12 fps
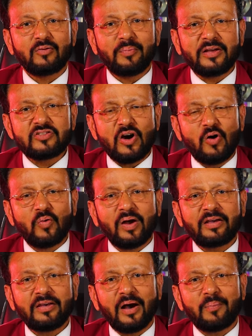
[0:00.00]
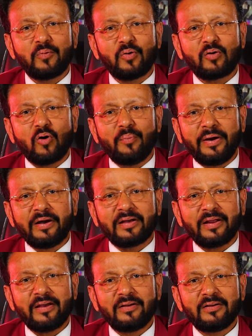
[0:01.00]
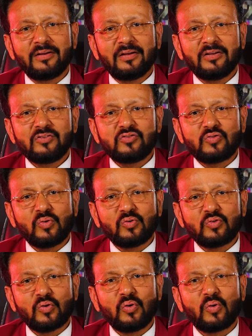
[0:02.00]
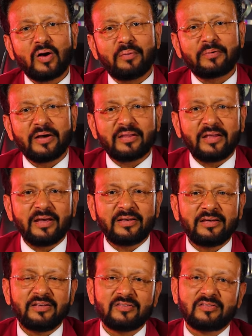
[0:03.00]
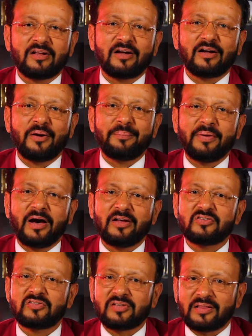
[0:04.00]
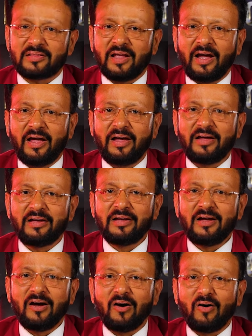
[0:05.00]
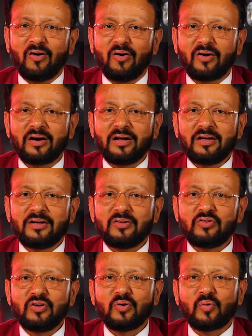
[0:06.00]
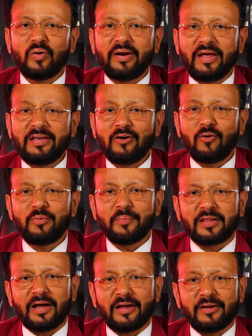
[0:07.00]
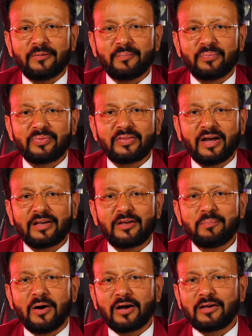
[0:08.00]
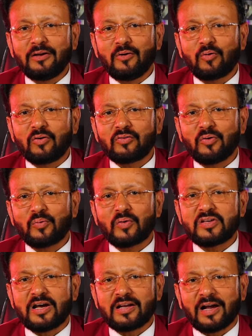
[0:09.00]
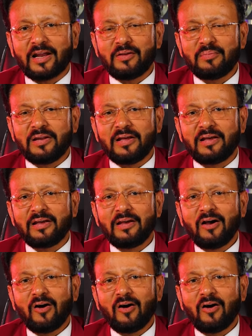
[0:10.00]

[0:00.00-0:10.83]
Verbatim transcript: तो मैं चाहूँगा कि आप लोग कमेंट करें जो जो लोग अवगत हैं कि इस तरह का ब्याज चलता है और जिनको नहीं वो भी बताएं ताकि बाकी लोगों से उनको जानकारी मिले